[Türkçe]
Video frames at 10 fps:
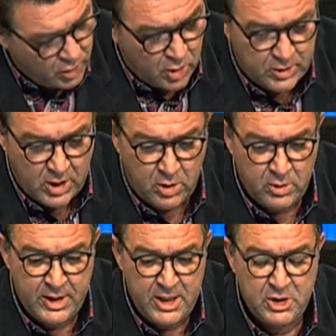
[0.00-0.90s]
çok sağ
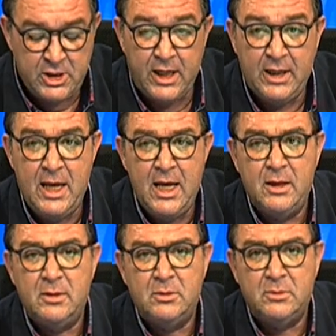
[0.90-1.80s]
olun. İnşallah
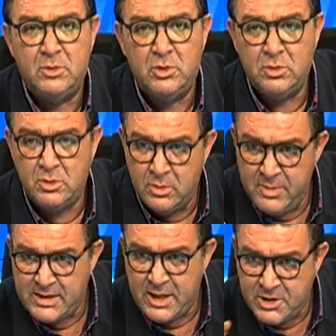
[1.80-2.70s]
bu
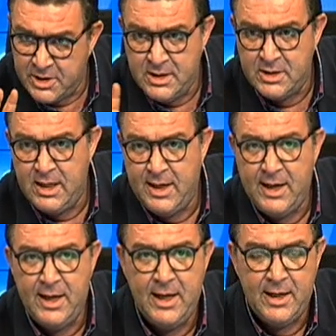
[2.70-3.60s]
mesajınız
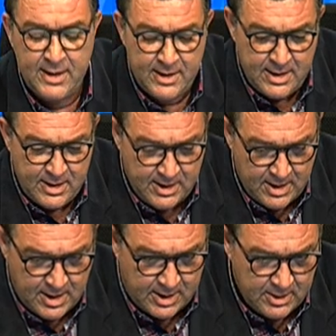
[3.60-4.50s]
ilgili yerlere
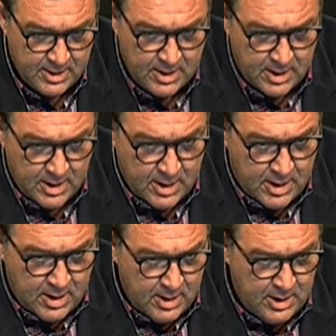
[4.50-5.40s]
gider.
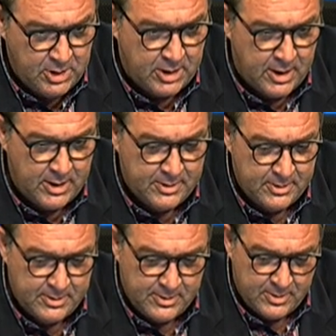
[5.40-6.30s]
Ve İnşallah. Telefon
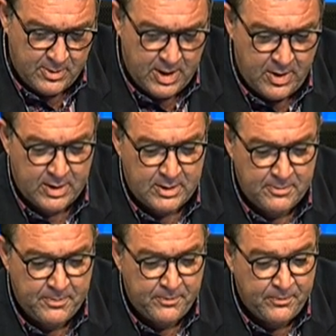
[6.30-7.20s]
numaramı. Evet.
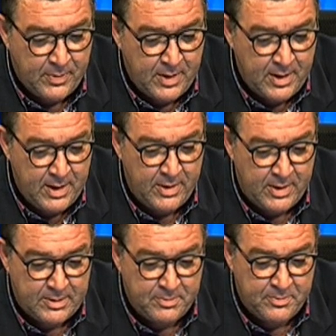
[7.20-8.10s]

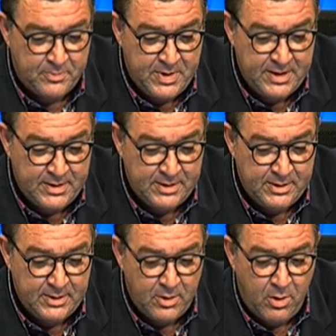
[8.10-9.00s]
Evet.
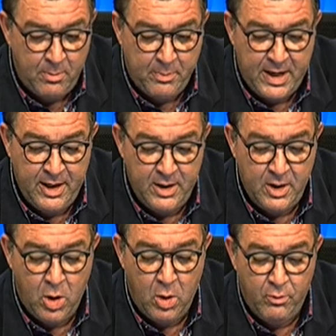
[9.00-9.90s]
Britain on brink
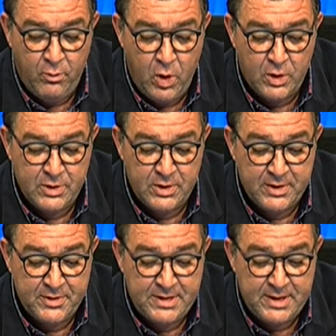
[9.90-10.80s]
of worst
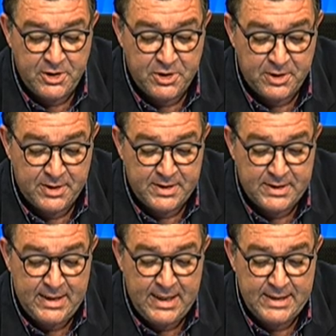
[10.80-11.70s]
recession
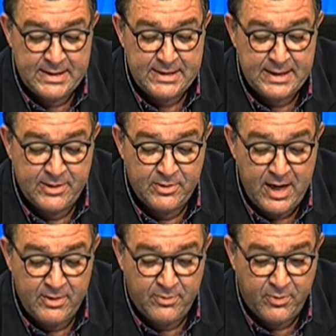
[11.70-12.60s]
since
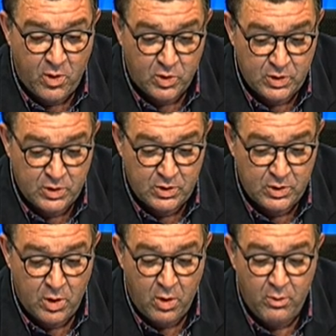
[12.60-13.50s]
Great Frost
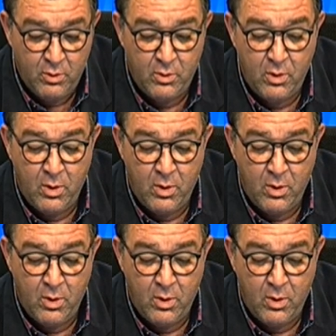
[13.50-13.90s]
of